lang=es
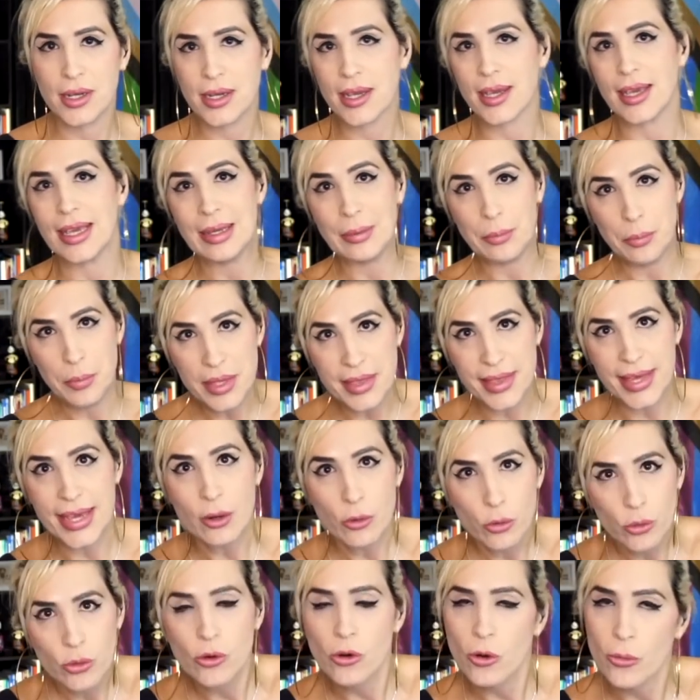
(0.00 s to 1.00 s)
que mide
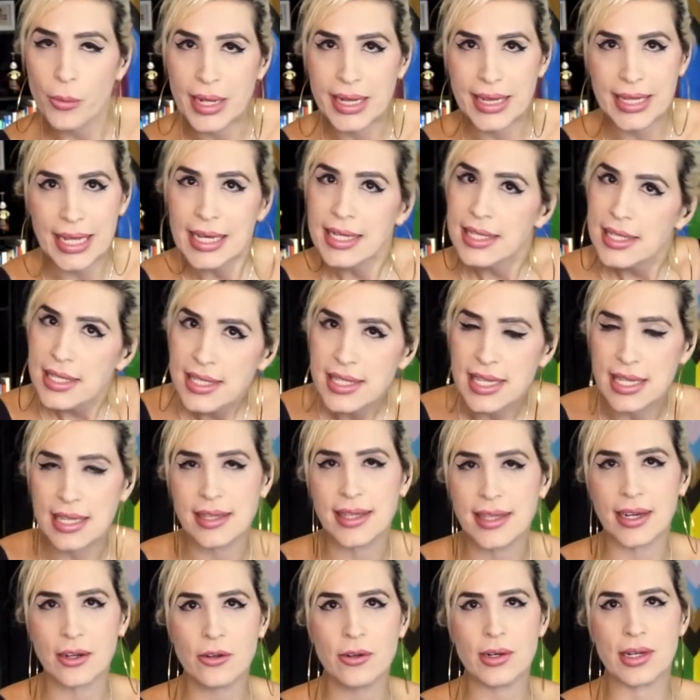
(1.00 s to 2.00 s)
1,90 sin
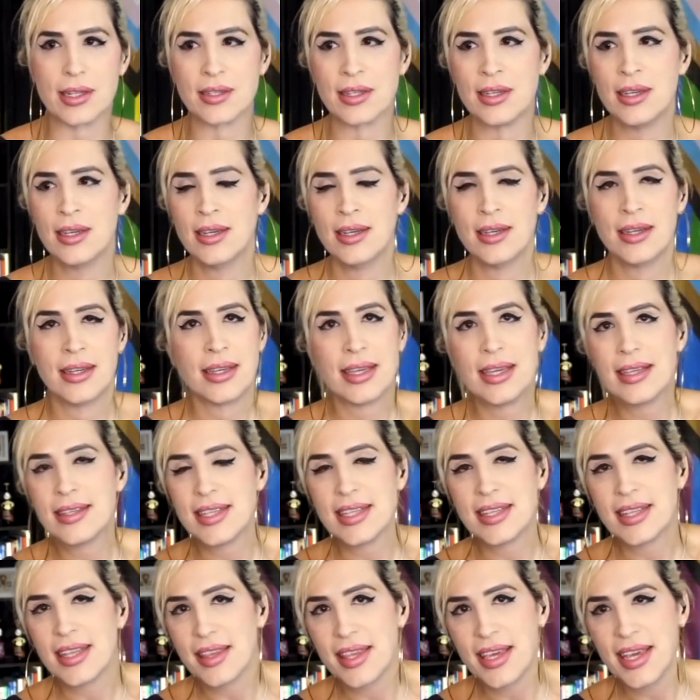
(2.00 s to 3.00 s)
tacones. Y
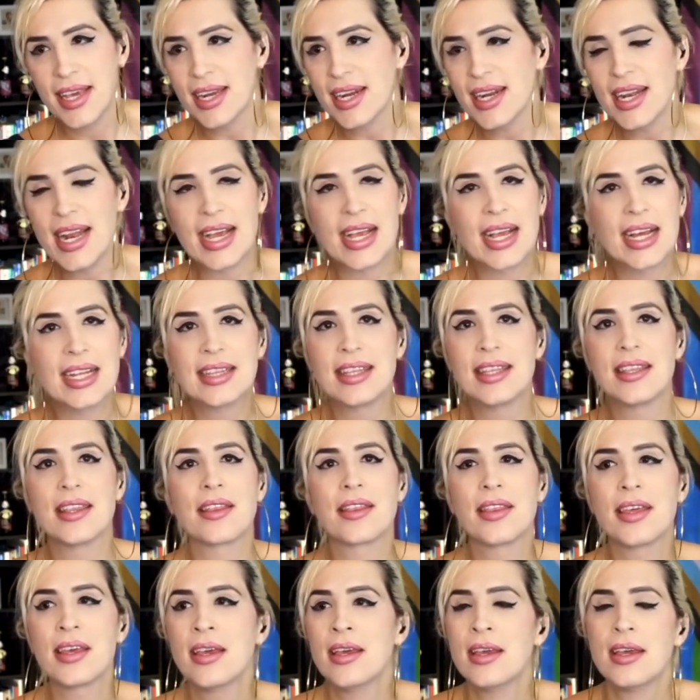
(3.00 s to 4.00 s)
si te dijera la cantidad
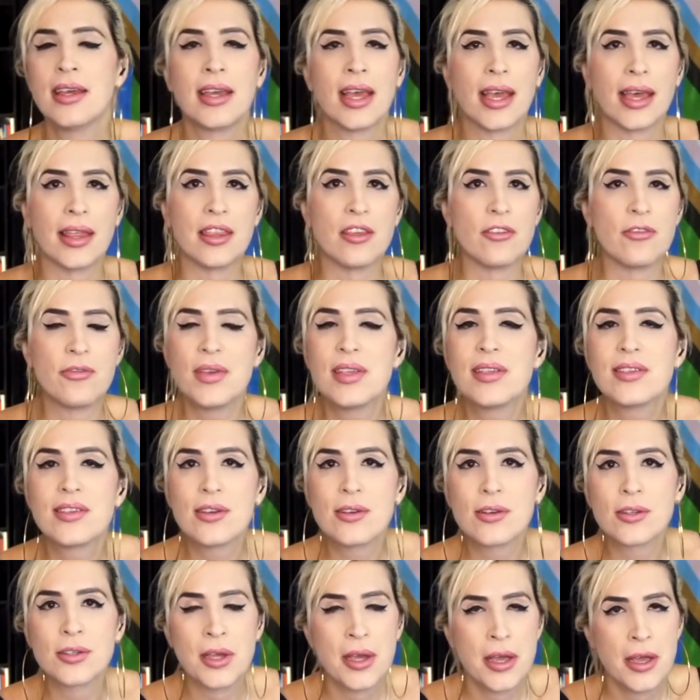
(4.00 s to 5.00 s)
de
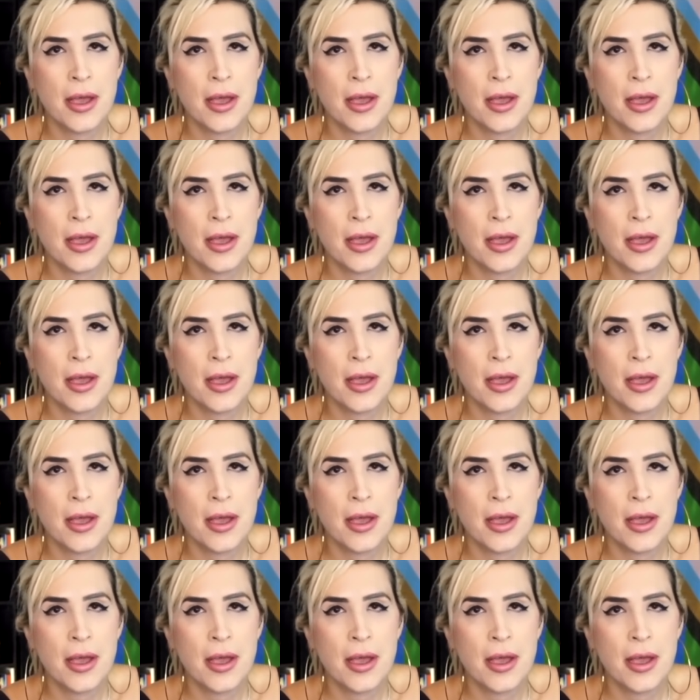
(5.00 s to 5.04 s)
edificios,